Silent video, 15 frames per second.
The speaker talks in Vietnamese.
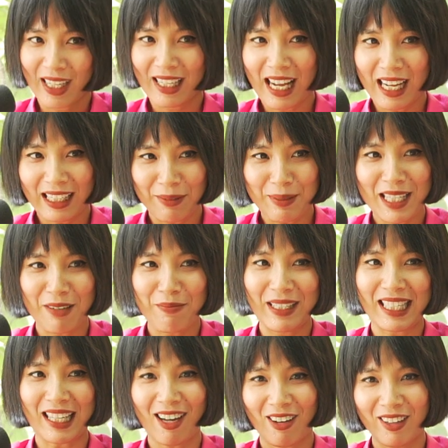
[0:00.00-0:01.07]
đây thế bây giờ
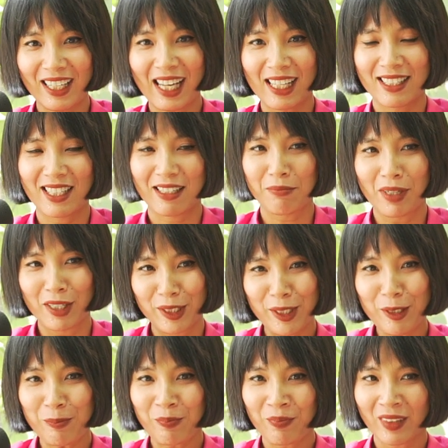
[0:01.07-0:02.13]
mình sẽ nói đến hành trình
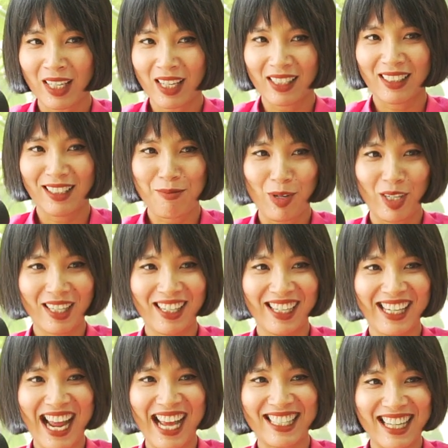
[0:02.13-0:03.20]
mới từ một
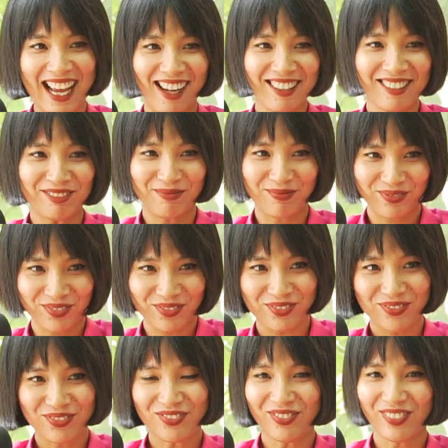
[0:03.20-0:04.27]
người đen trắng
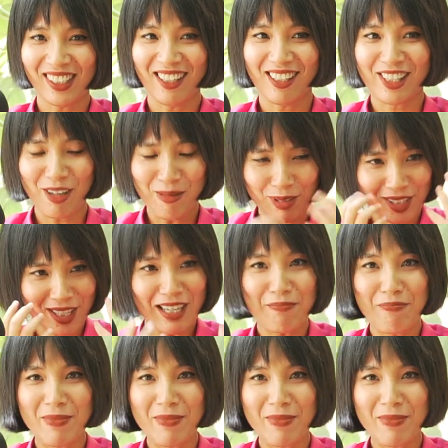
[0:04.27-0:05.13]
ở trong là rất là